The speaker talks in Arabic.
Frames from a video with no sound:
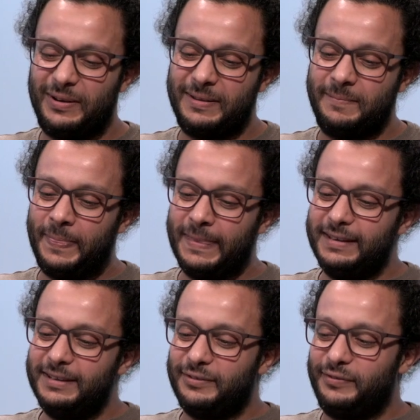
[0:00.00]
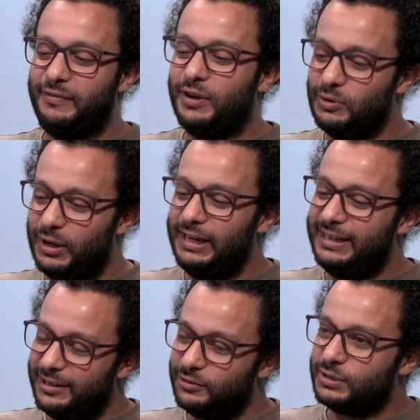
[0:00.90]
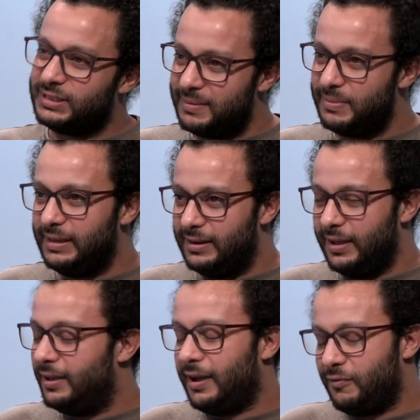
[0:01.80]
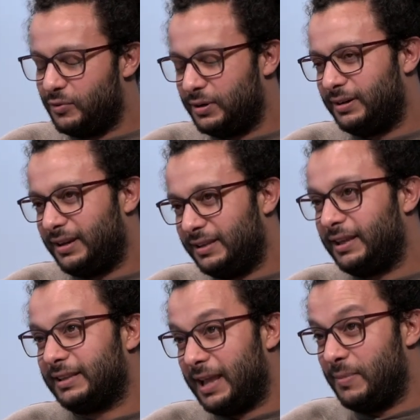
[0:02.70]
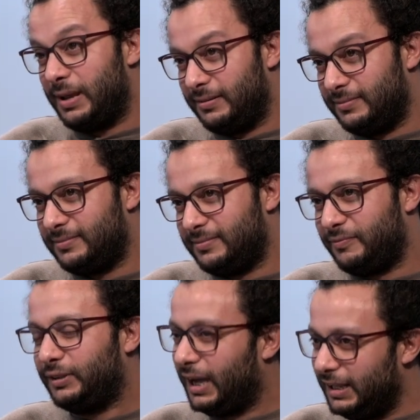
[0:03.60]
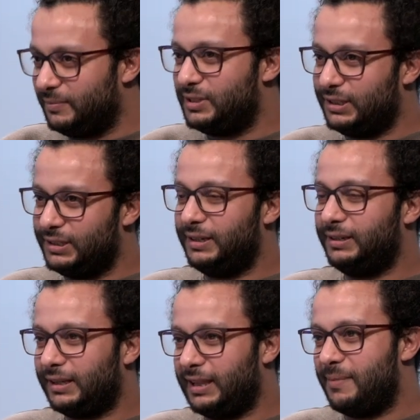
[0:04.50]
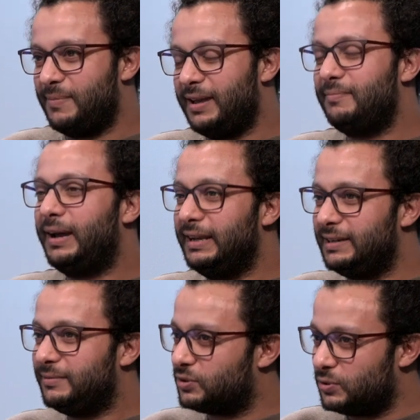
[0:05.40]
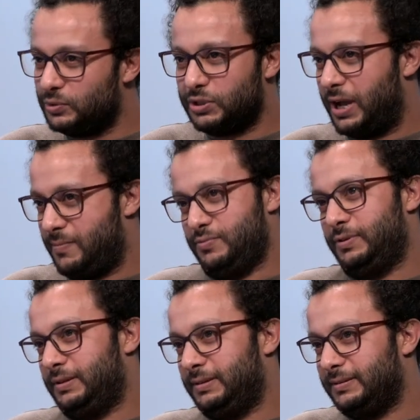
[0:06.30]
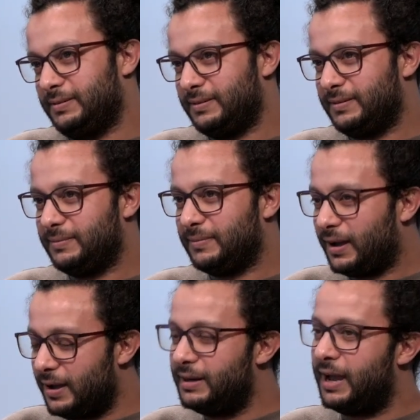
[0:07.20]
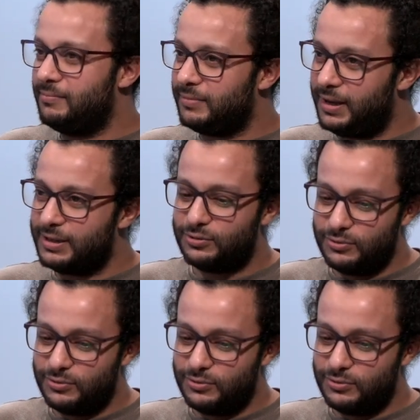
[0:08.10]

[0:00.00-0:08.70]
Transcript: العظيم ففرضوا علي اني ادرس تمثيل آه عفوا اداره اعمال فدخلت مجال اداره الاعمال مع اني مش كنتش حابه يعني في فلسطين نعم خلص